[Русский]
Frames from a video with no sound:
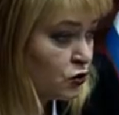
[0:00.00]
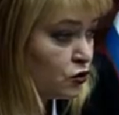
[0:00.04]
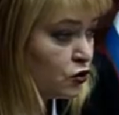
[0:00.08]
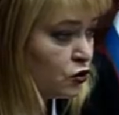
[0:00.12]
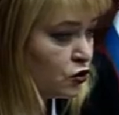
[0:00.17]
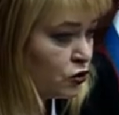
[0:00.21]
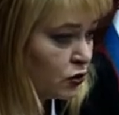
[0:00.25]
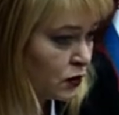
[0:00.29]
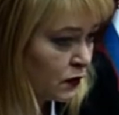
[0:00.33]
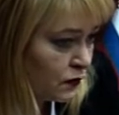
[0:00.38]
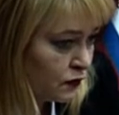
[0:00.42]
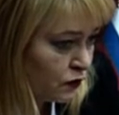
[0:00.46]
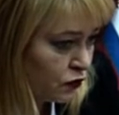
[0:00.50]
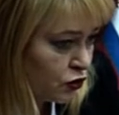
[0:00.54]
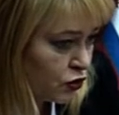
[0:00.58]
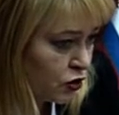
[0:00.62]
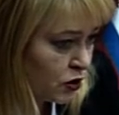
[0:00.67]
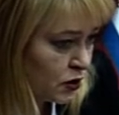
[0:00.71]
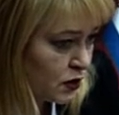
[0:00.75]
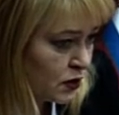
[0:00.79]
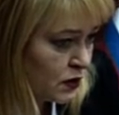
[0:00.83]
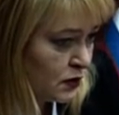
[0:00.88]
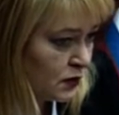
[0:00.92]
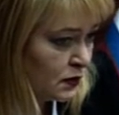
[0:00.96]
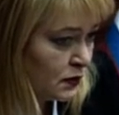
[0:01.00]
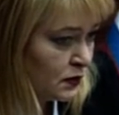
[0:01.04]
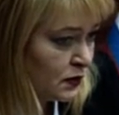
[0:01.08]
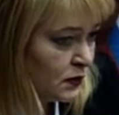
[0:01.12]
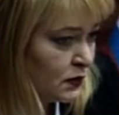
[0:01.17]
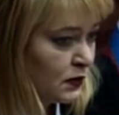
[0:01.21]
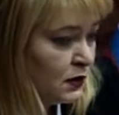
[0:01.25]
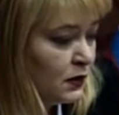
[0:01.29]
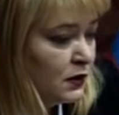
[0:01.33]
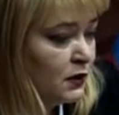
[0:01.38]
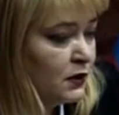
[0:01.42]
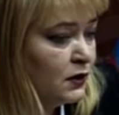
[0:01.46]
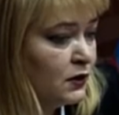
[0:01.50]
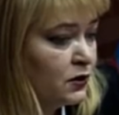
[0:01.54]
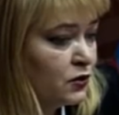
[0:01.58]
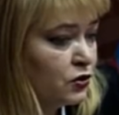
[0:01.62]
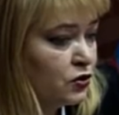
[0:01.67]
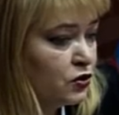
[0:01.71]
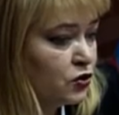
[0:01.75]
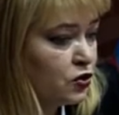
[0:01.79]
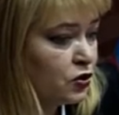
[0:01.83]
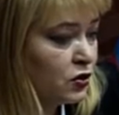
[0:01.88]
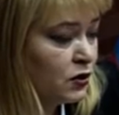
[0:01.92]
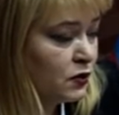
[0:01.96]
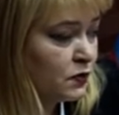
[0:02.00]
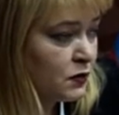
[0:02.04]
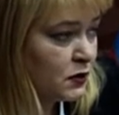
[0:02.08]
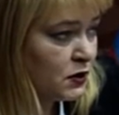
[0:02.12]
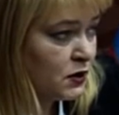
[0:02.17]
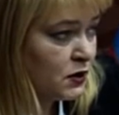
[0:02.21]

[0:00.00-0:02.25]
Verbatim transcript: и недопущения подобных случаев. Юлия